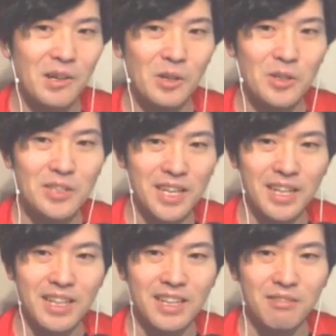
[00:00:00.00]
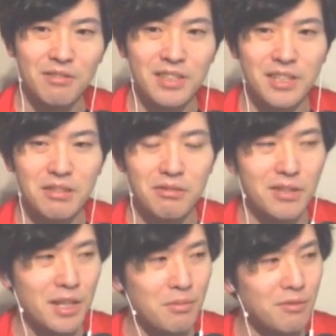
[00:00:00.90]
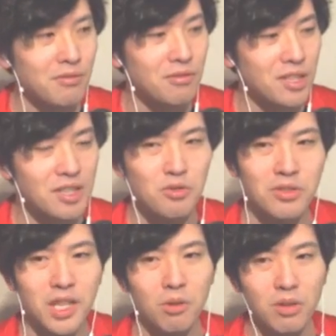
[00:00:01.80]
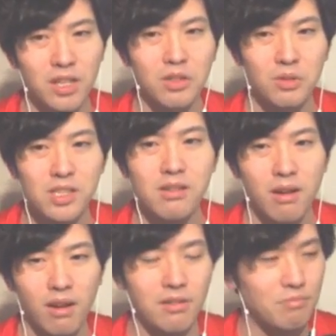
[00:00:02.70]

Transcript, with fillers: このね、ウイニングイレブンの基準だったらこれレッドですから。う